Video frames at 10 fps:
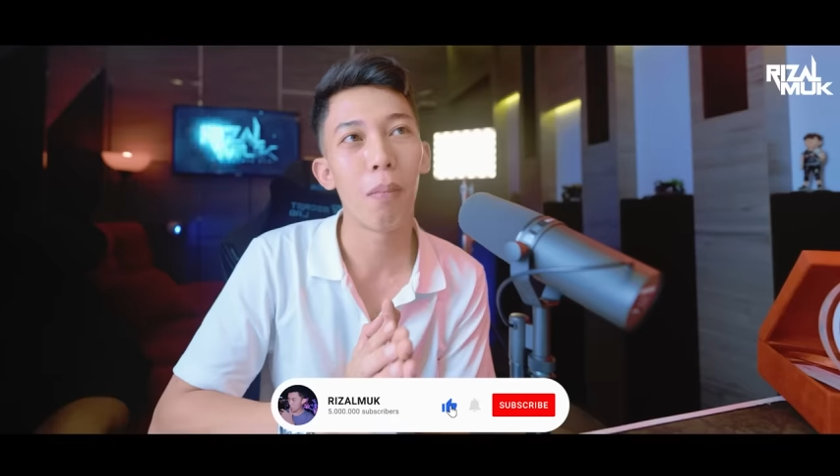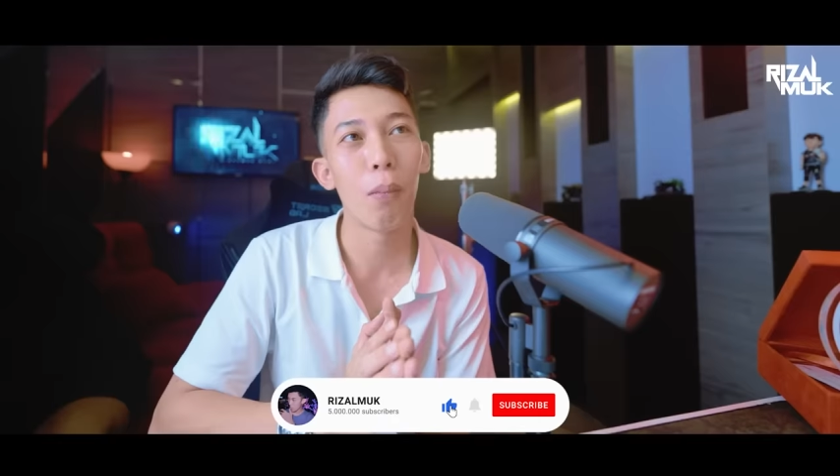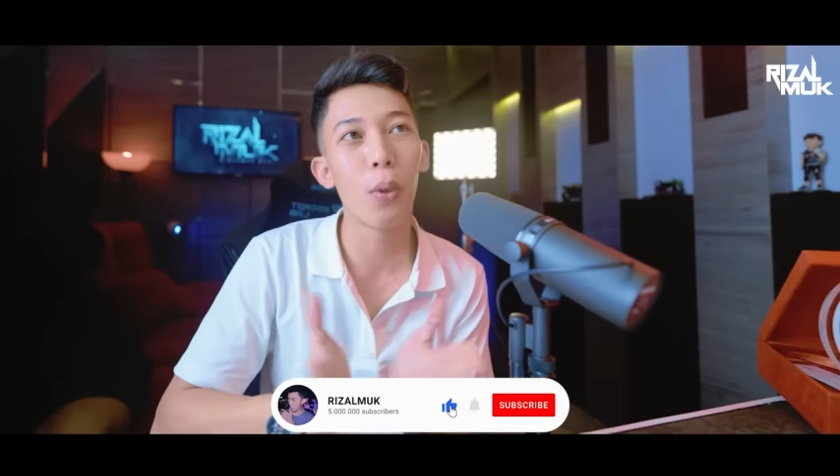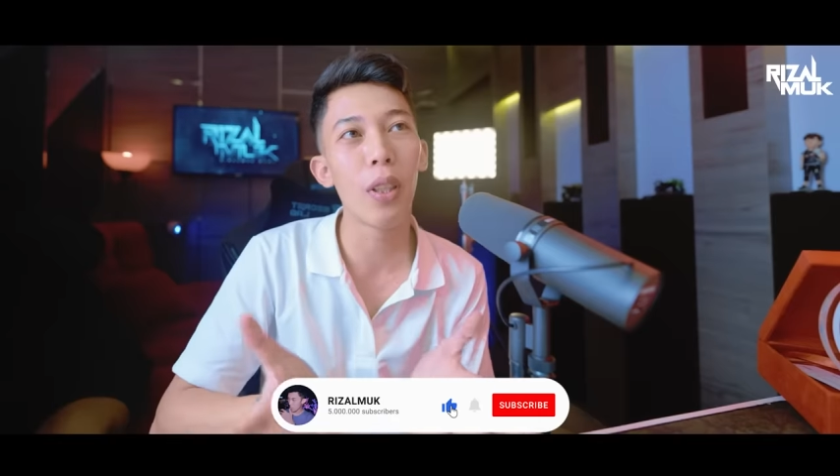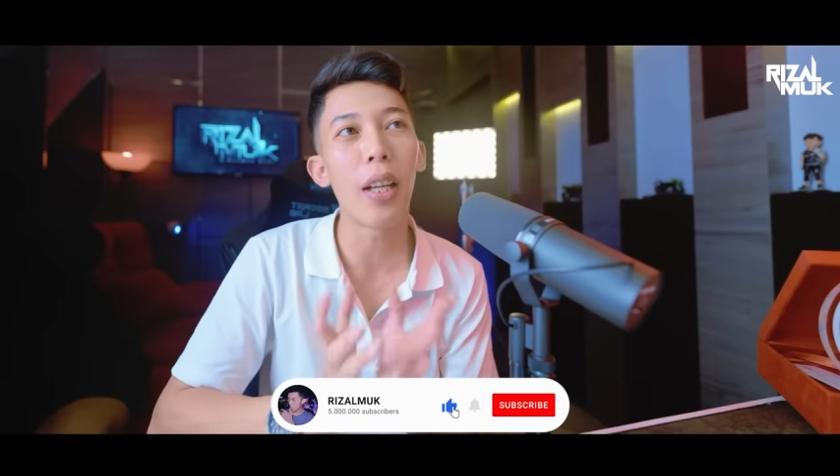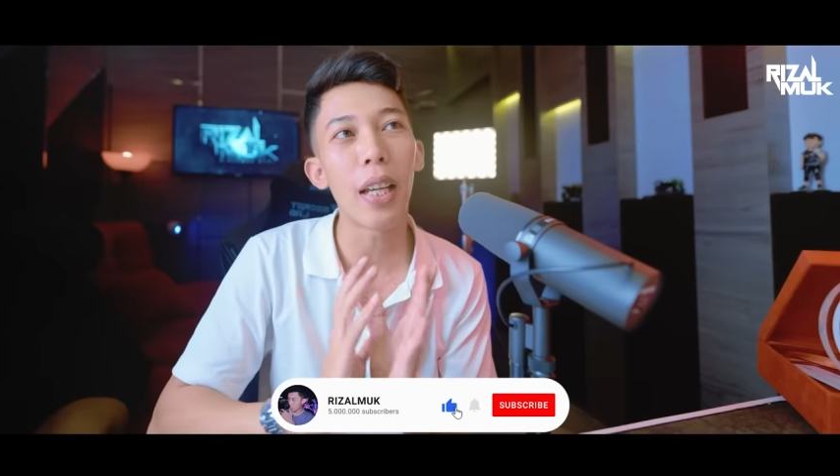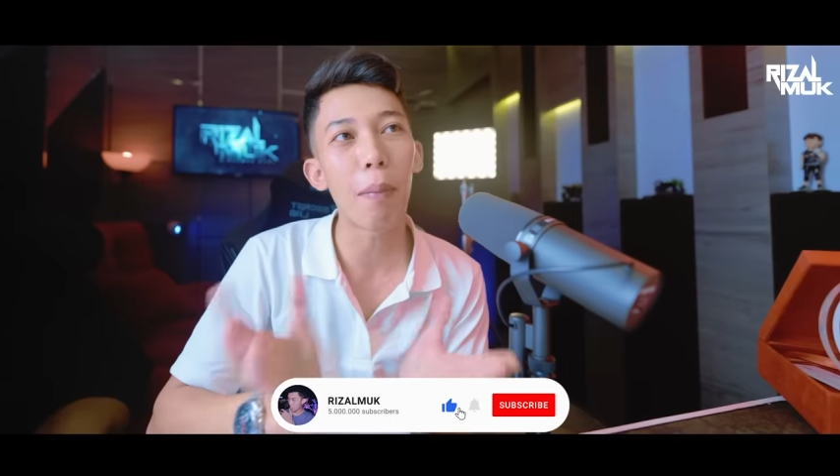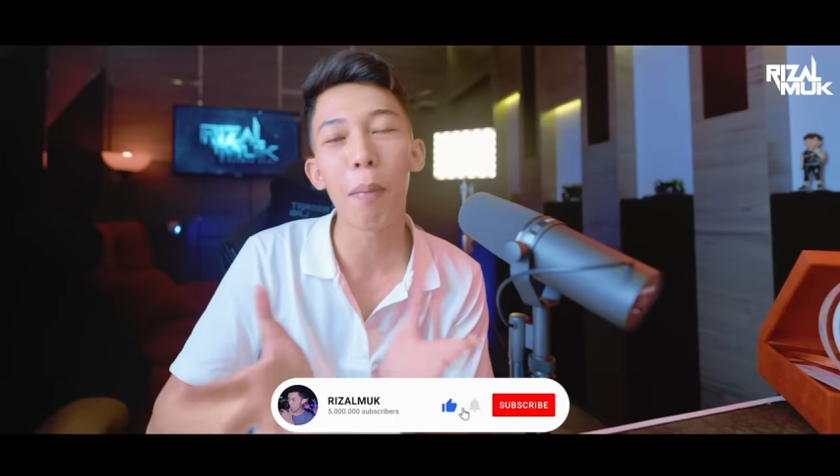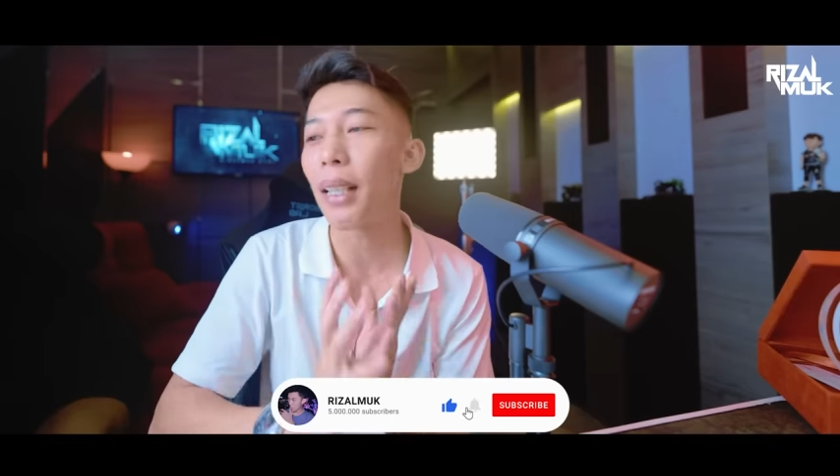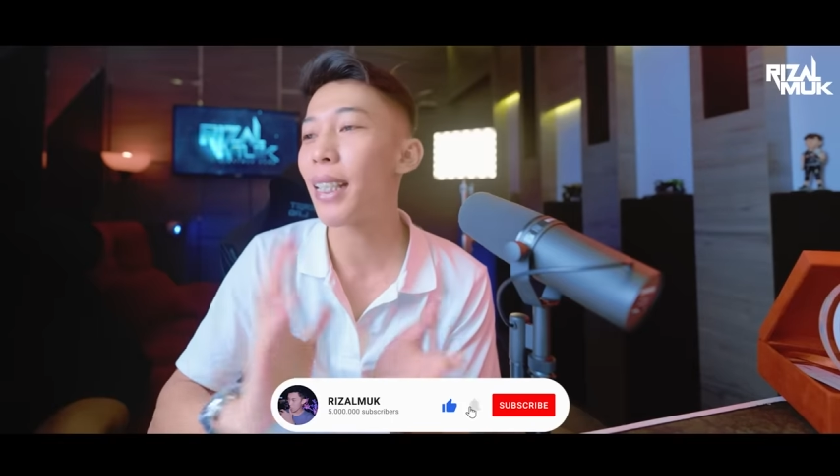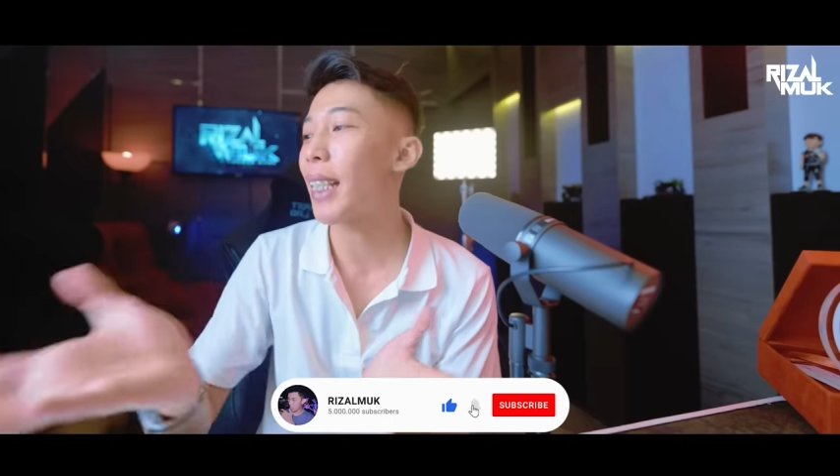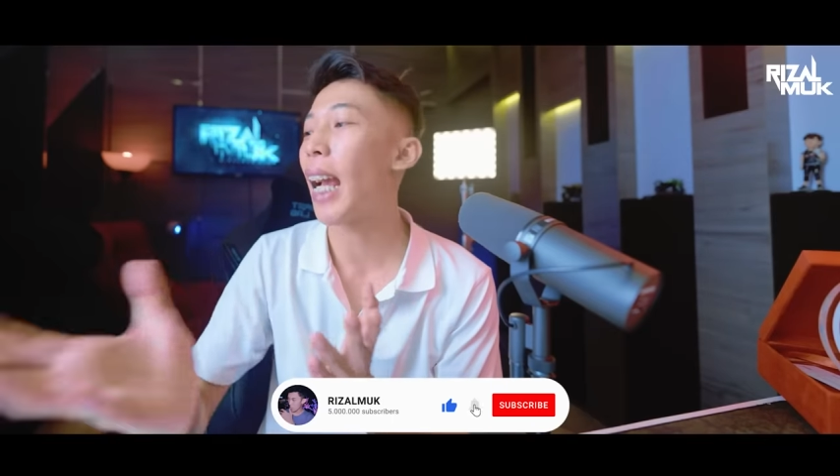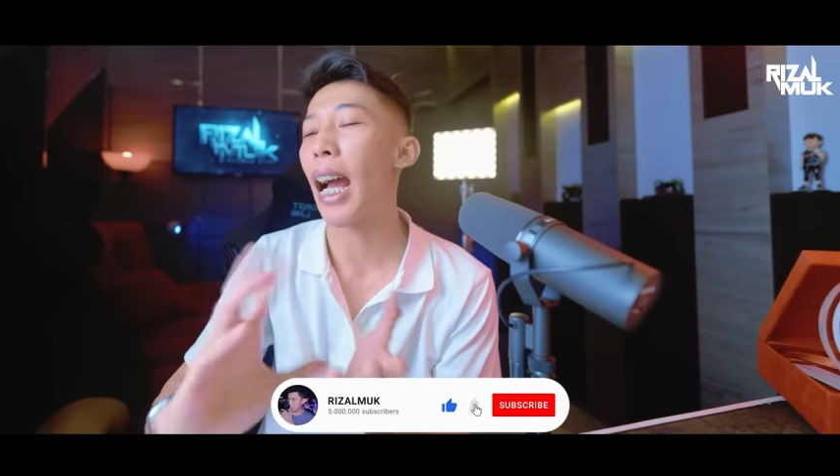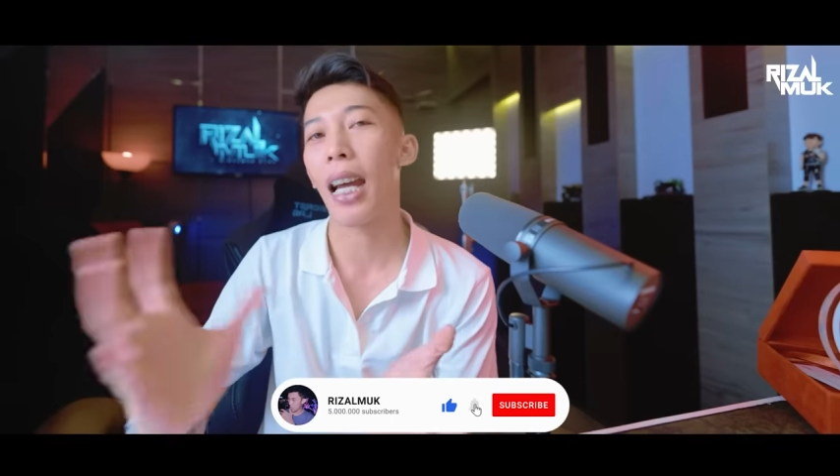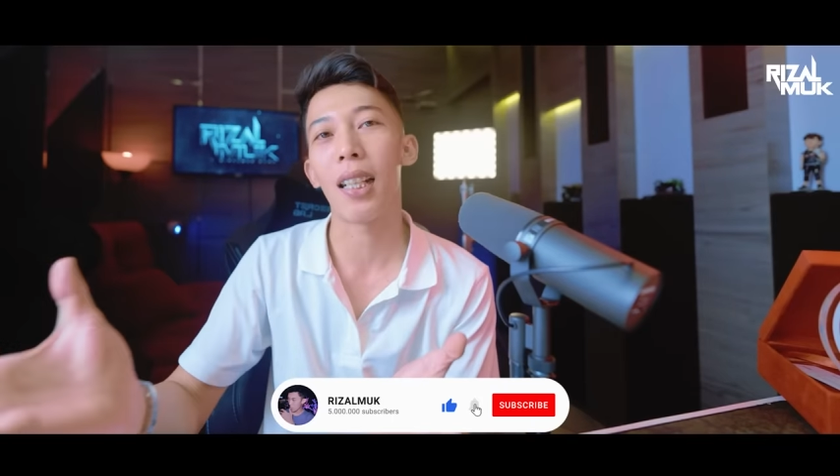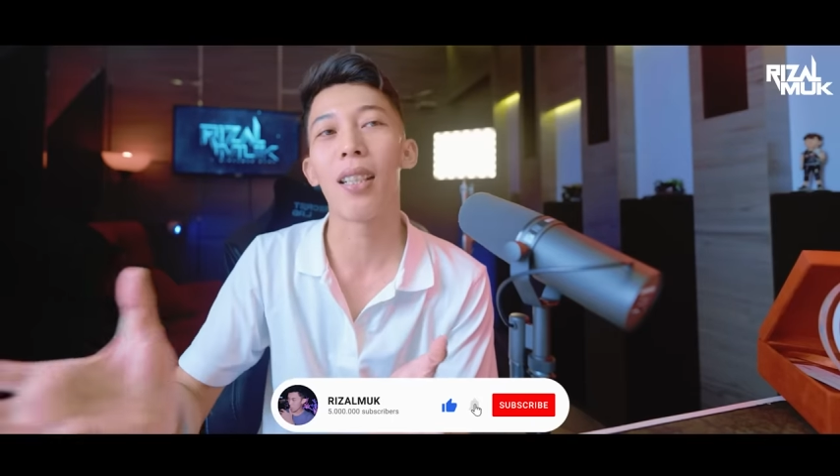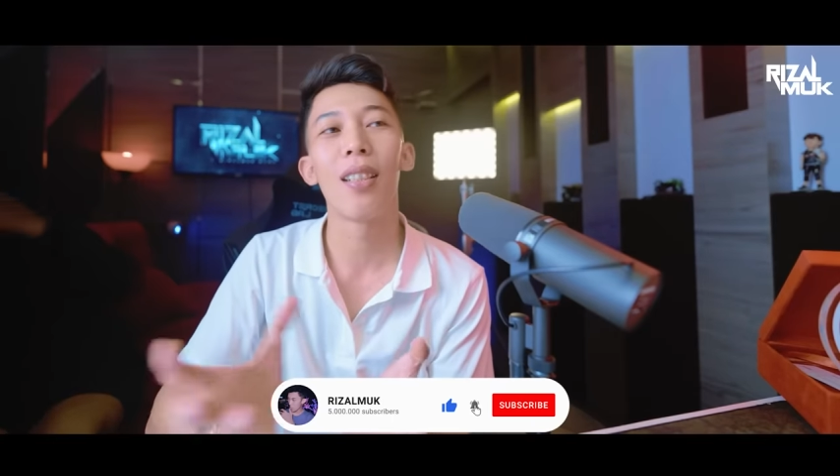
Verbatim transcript: Budidaya pemancingan.